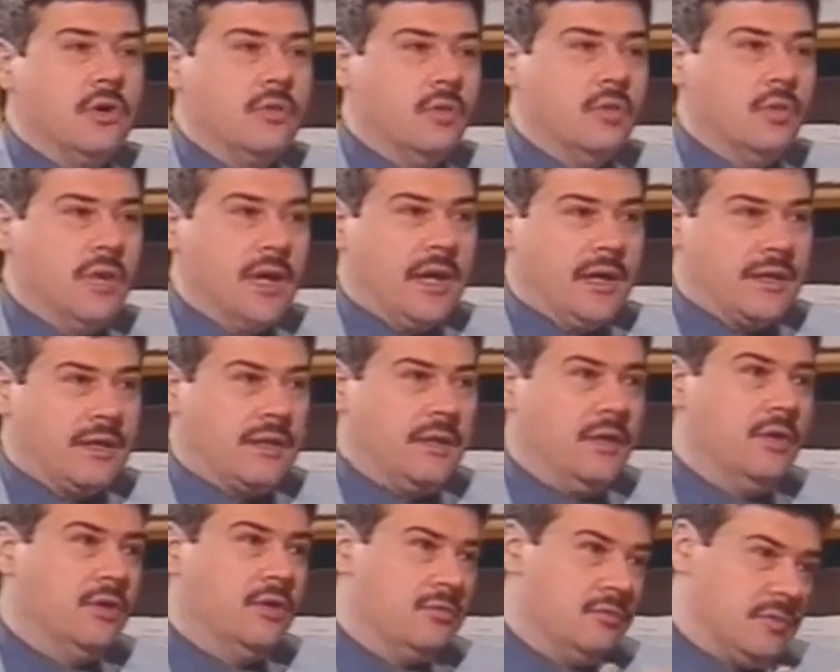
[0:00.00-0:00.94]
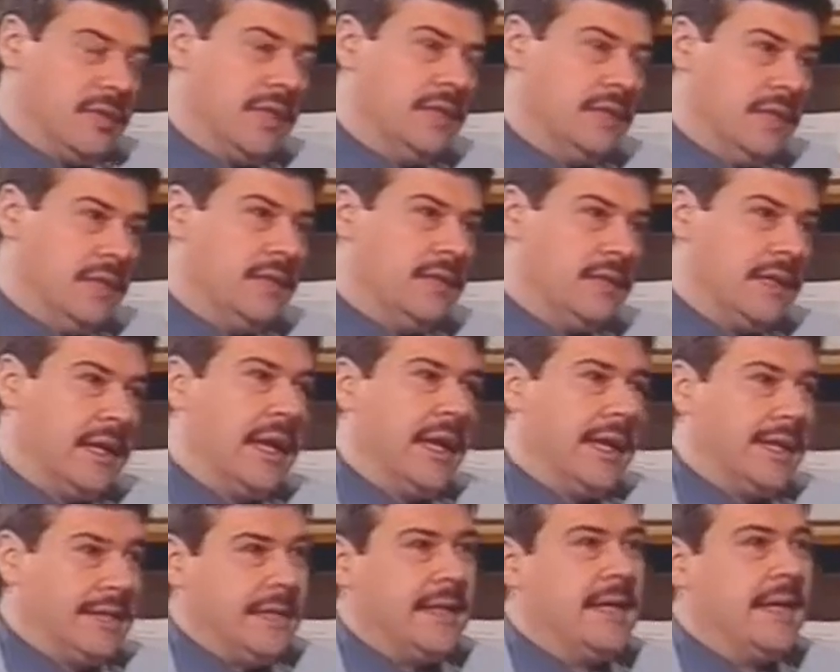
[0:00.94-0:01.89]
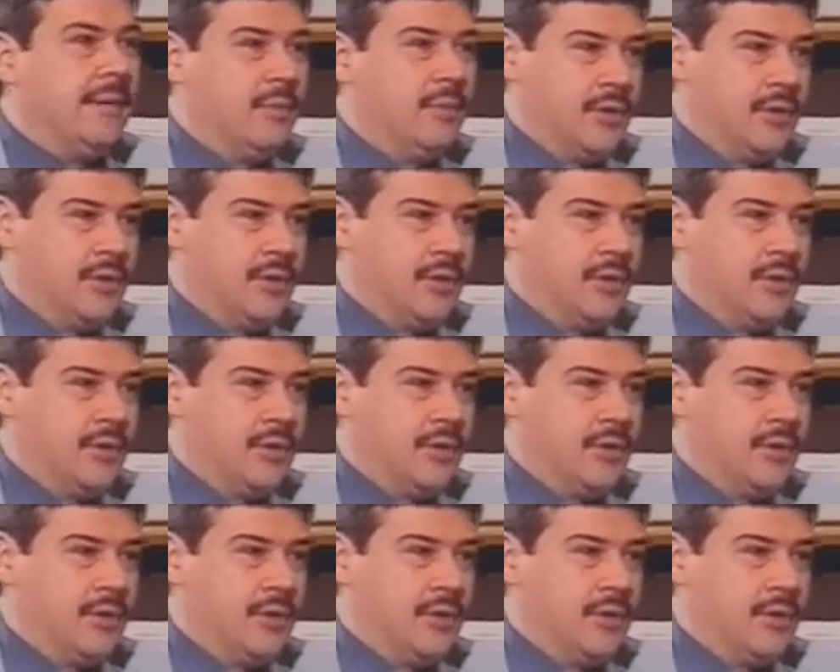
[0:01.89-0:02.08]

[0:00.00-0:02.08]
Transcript: una acción tendente a la ética